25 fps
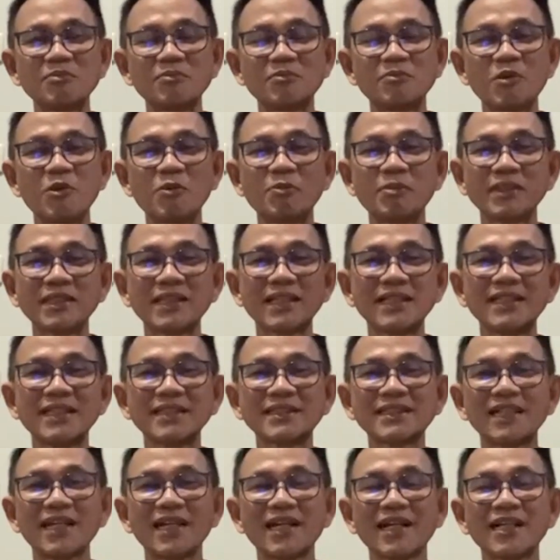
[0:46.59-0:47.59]
mau bertanya
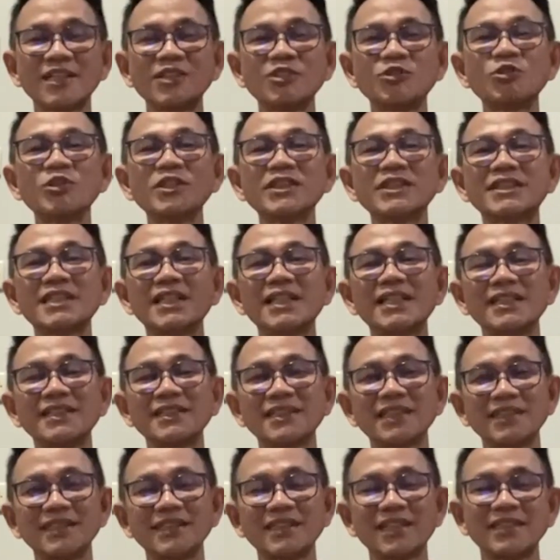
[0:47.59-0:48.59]
silahkan tulis di
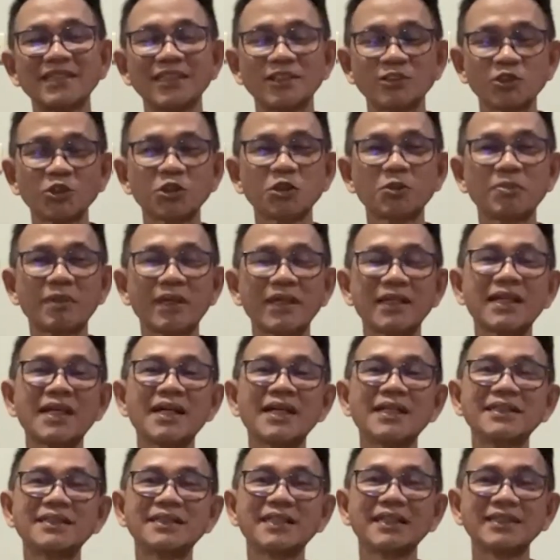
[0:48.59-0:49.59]
link ceritanya Tanya Dokter
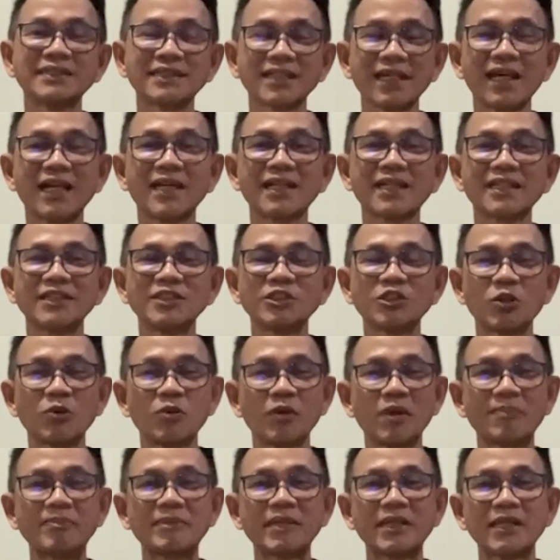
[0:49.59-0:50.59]
Paran dan saya akan
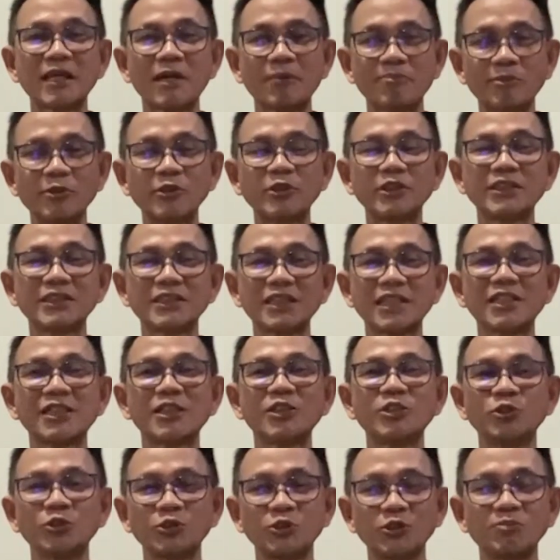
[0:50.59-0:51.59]
jawab dan upload di
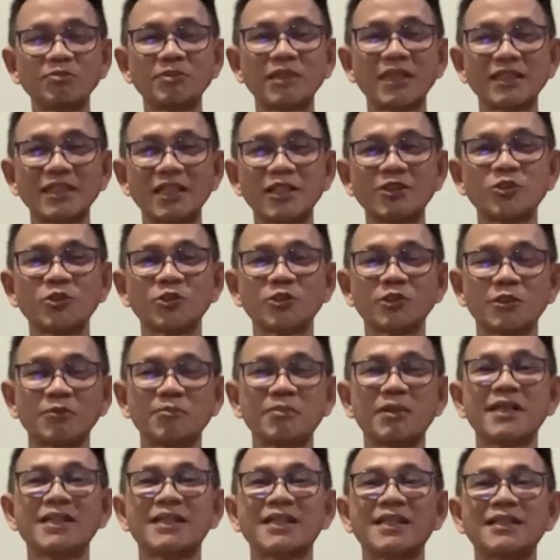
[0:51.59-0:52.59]
channel YouTube Tanya Dokter
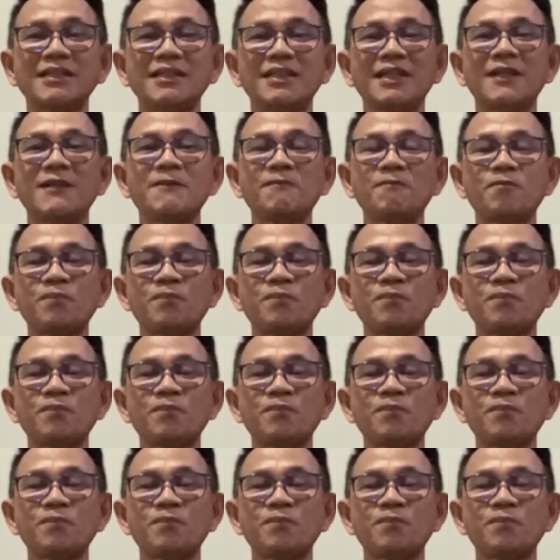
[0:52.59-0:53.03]
Paran ya.